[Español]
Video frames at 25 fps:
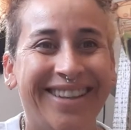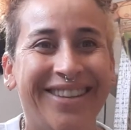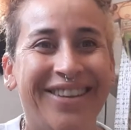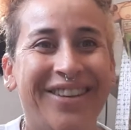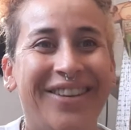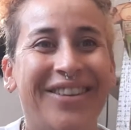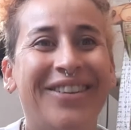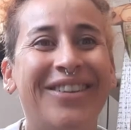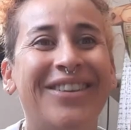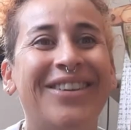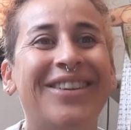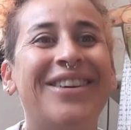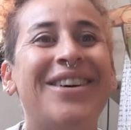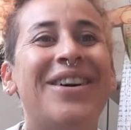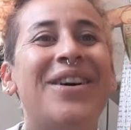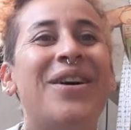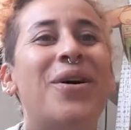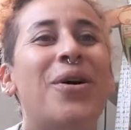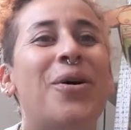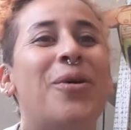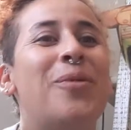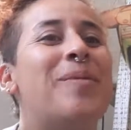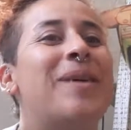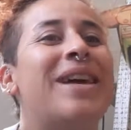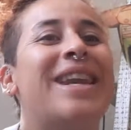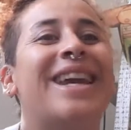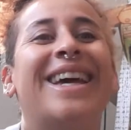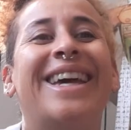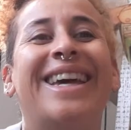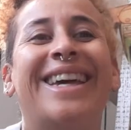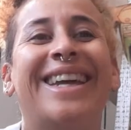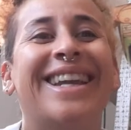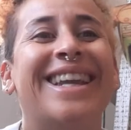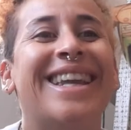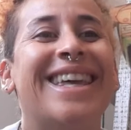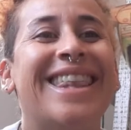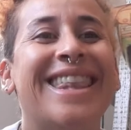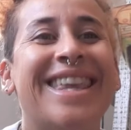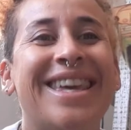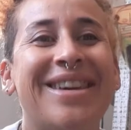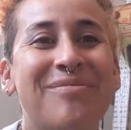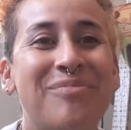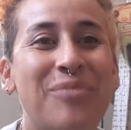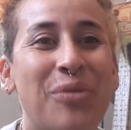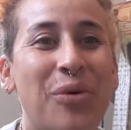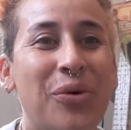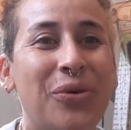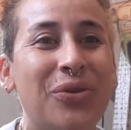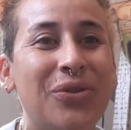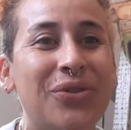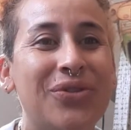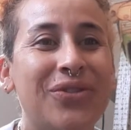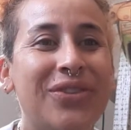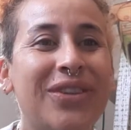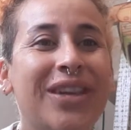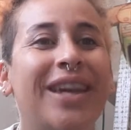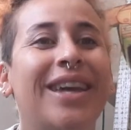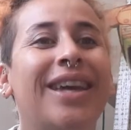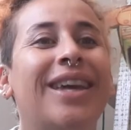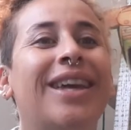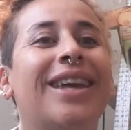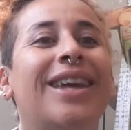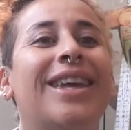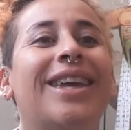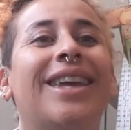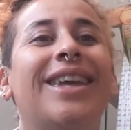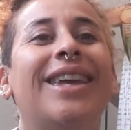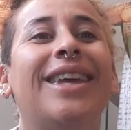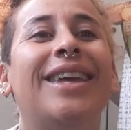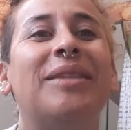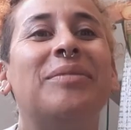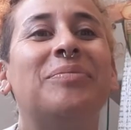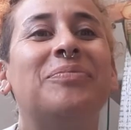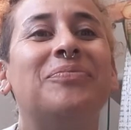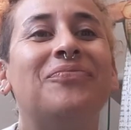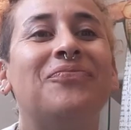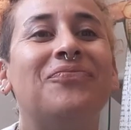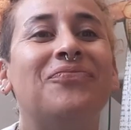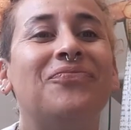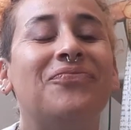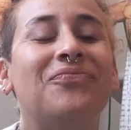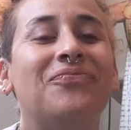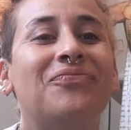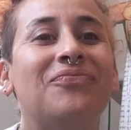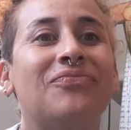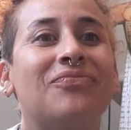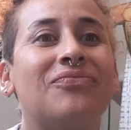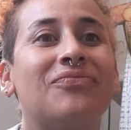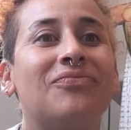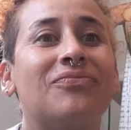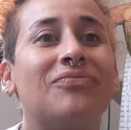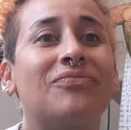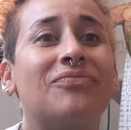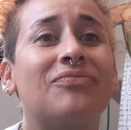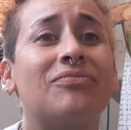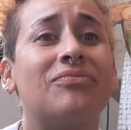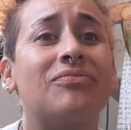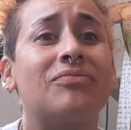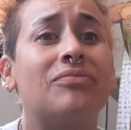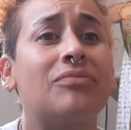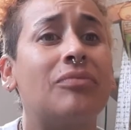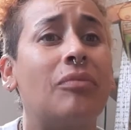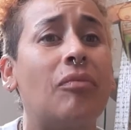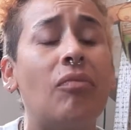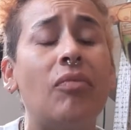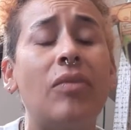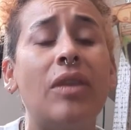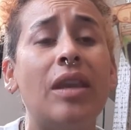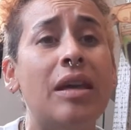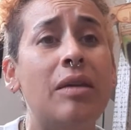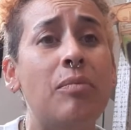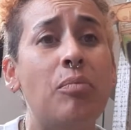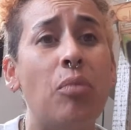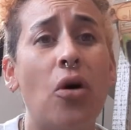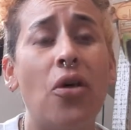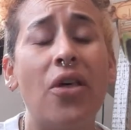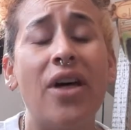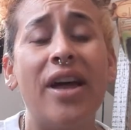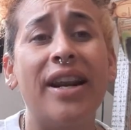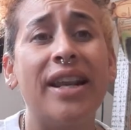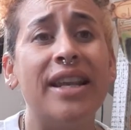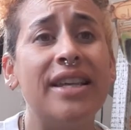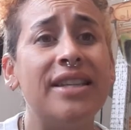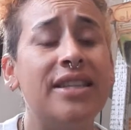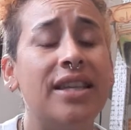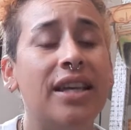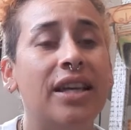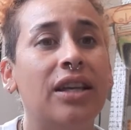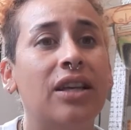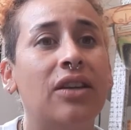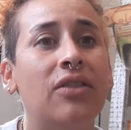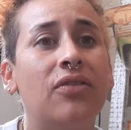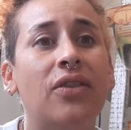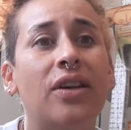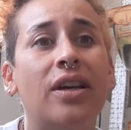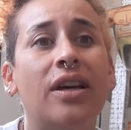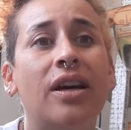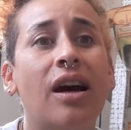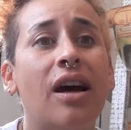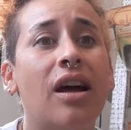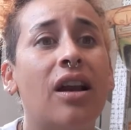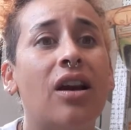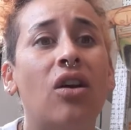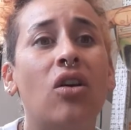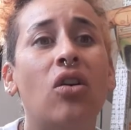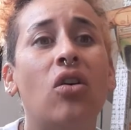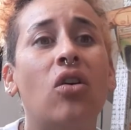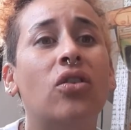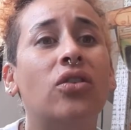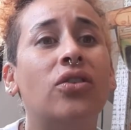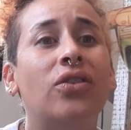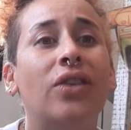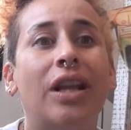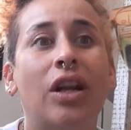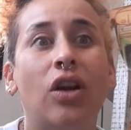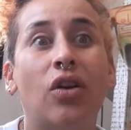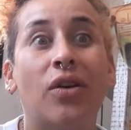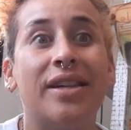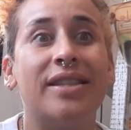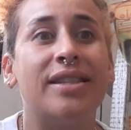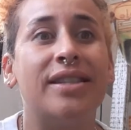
¿no? O para que le demos y, y poder resignificarlos de lo que